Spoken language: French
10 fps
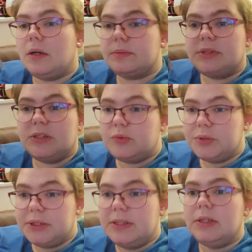un petit
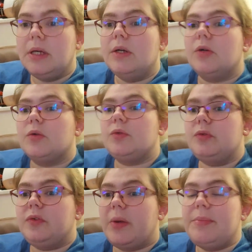souci de
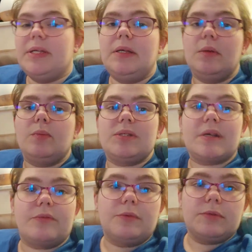famille, mais
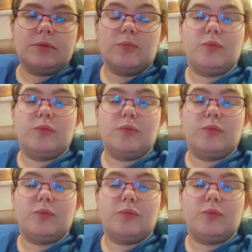ça vous,